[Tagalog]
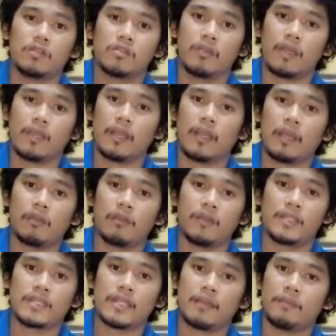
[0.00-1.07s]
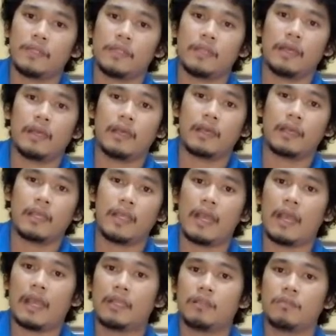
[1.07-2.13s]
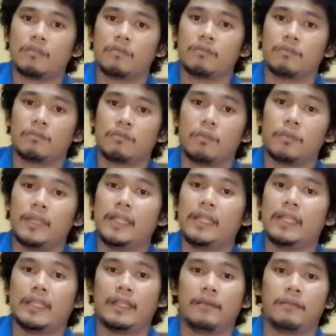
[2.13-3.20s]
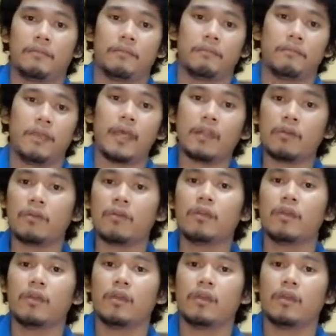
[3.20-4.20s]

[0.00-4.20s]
So kaya ako nasabi na kailangan yung pumili ng merong